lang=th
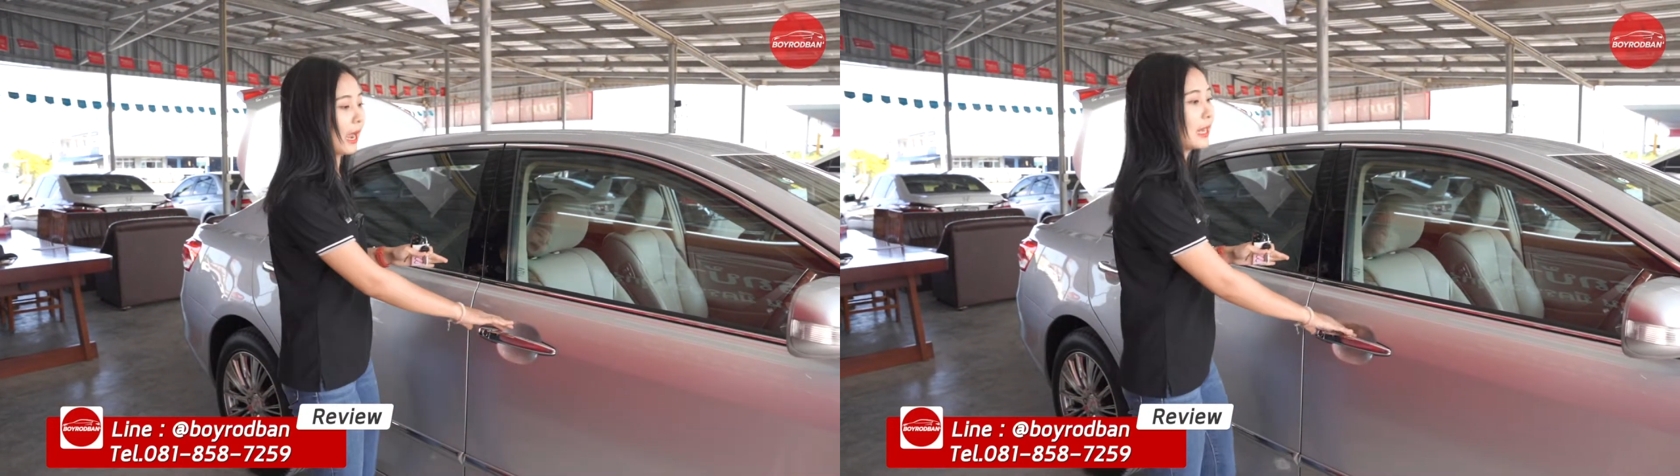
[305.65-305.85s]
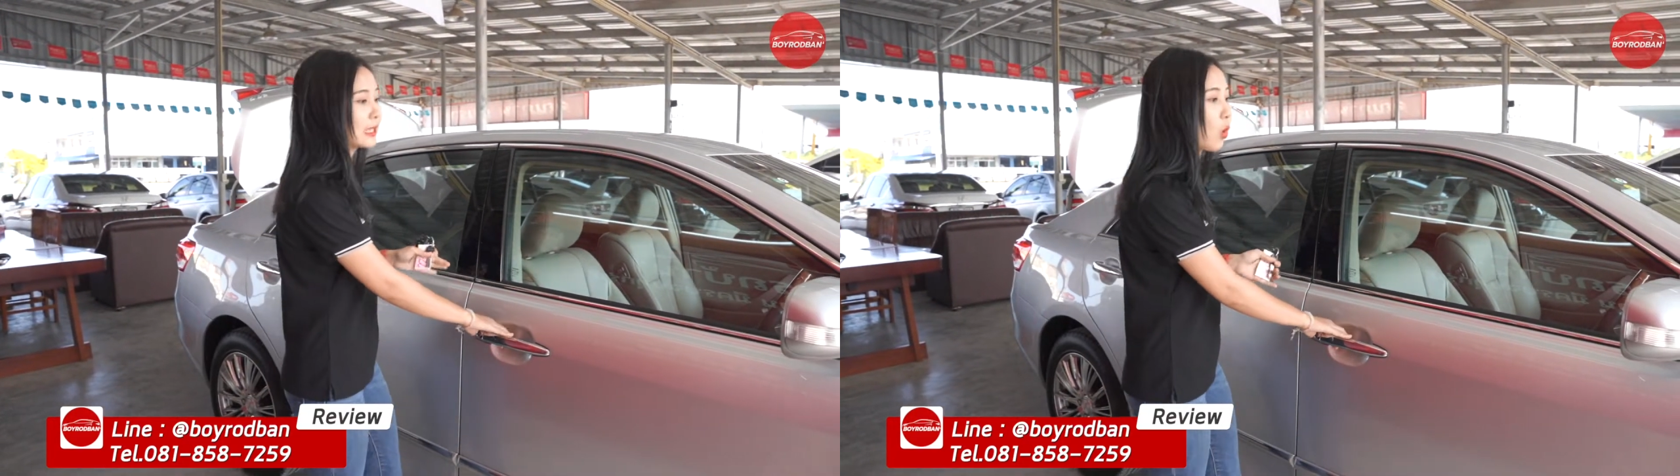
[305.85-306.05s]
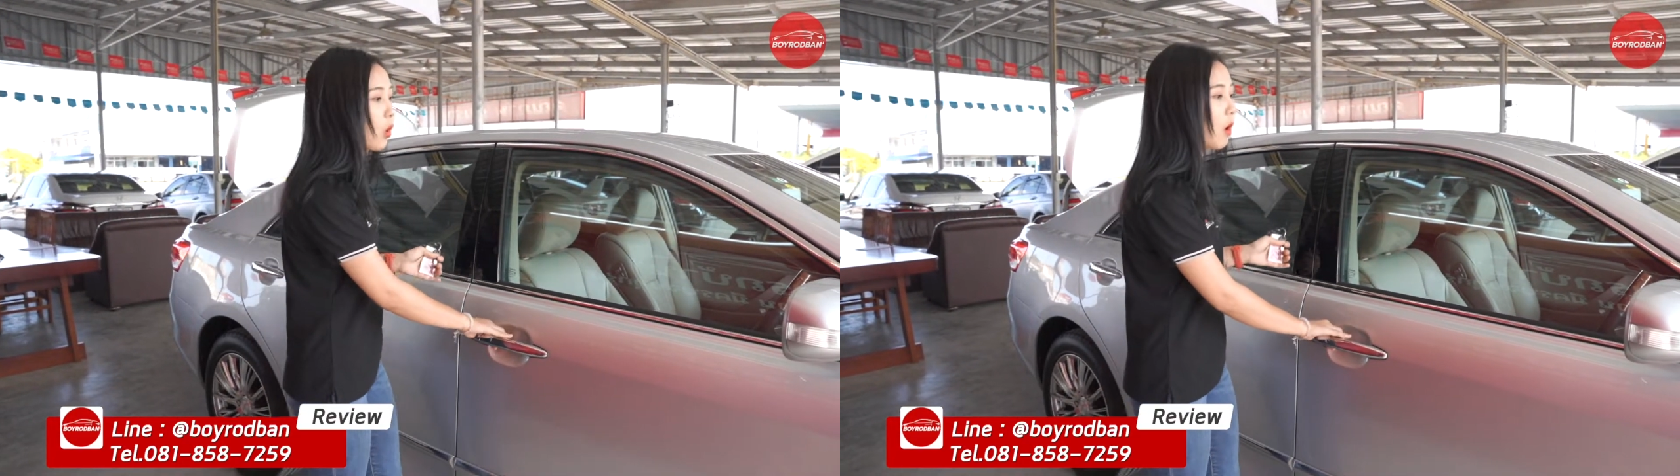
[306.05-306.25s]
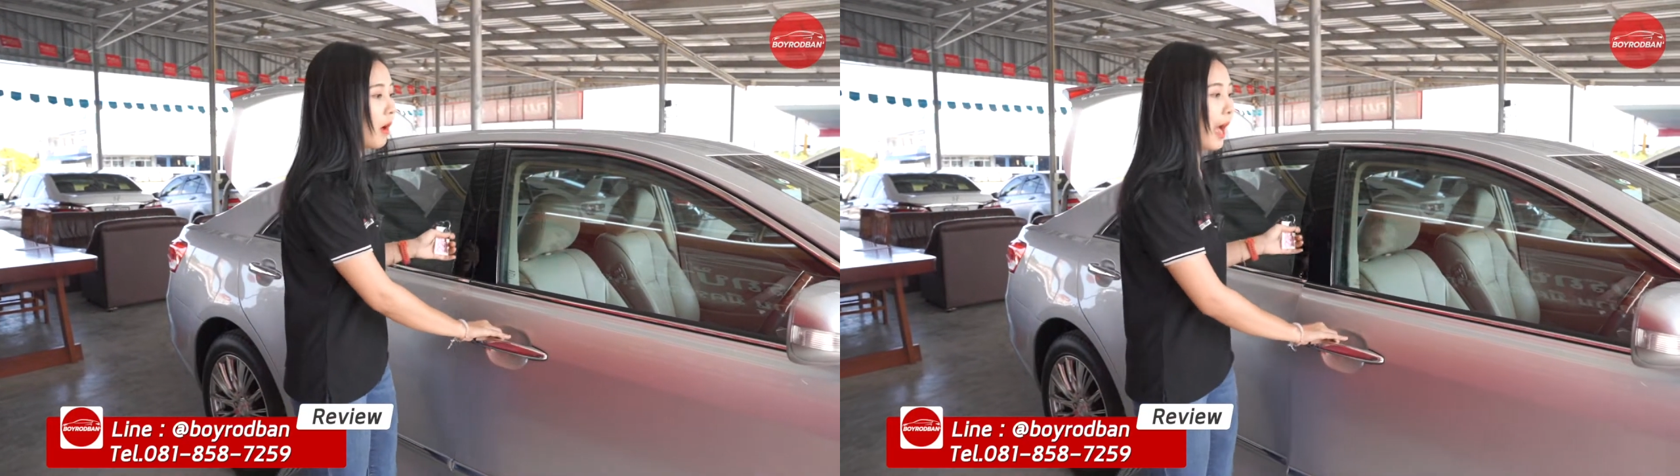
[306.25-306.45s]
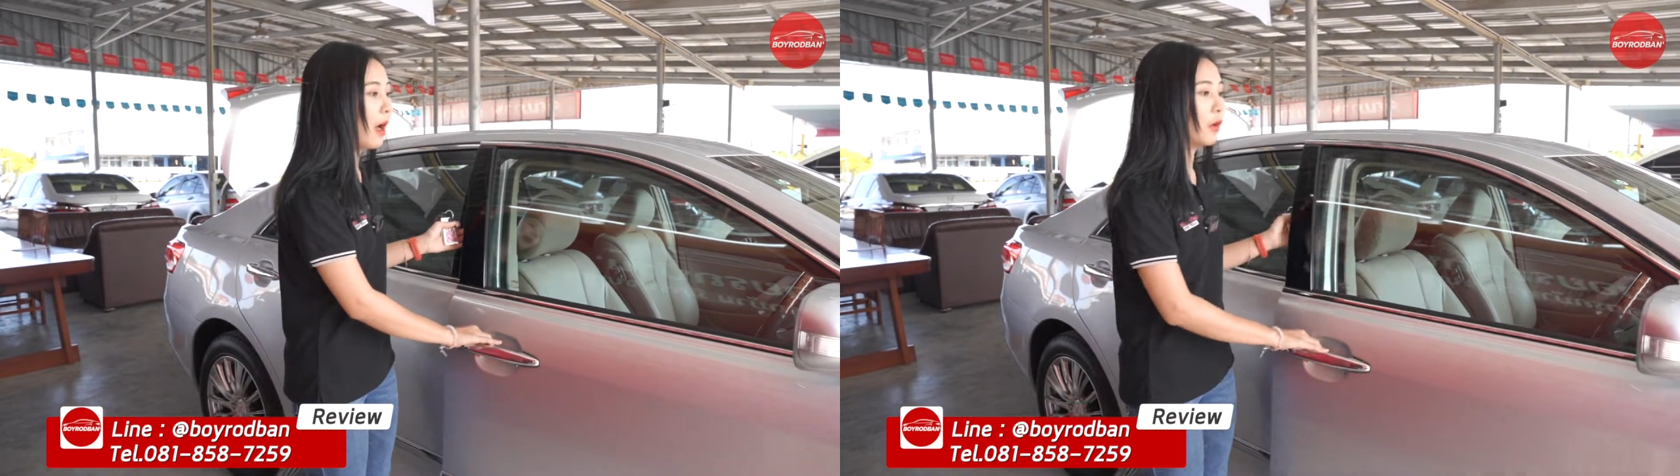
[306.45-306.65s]
กระจกของ
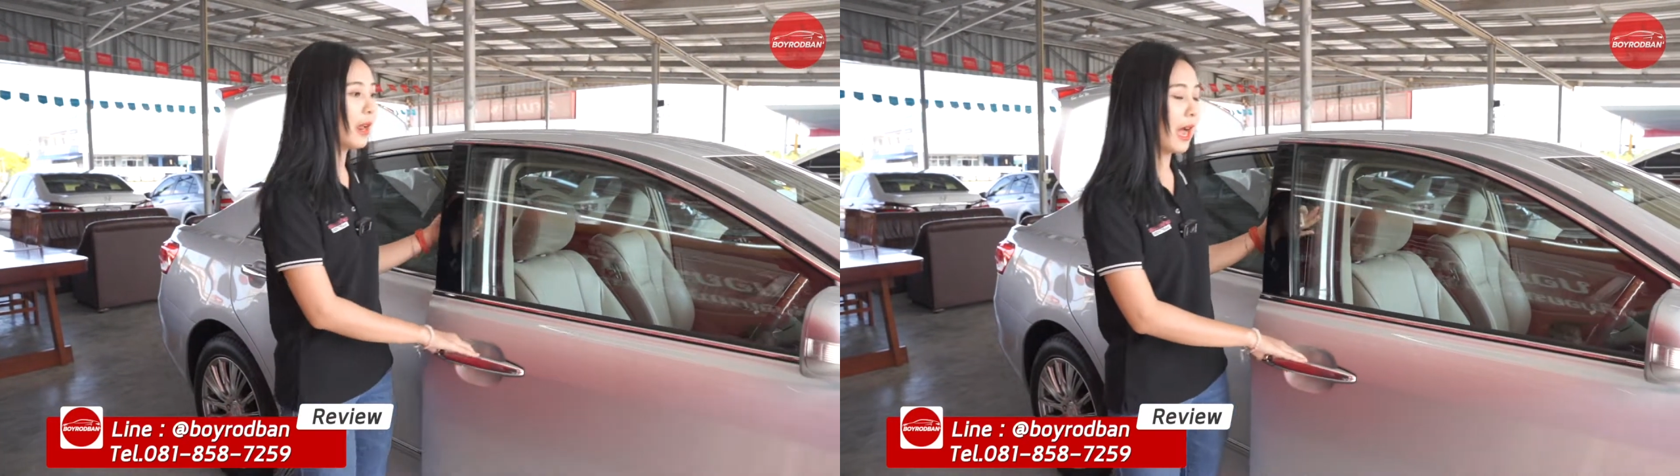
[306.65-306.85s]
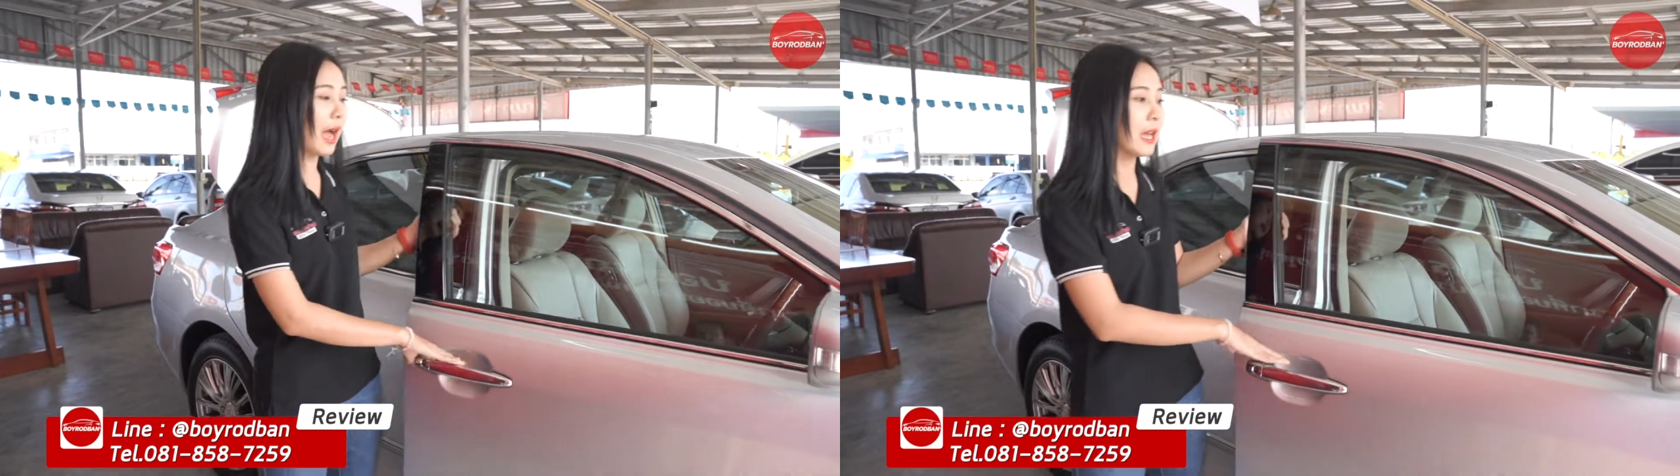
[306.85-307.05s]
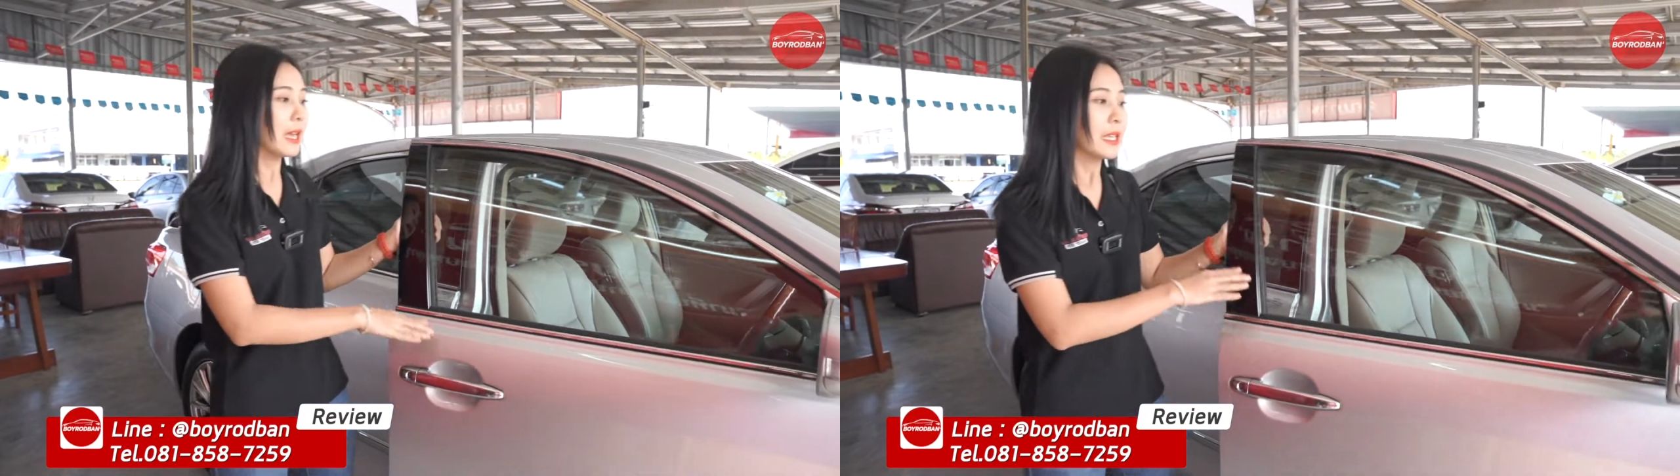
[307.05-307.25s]
เขานะคะ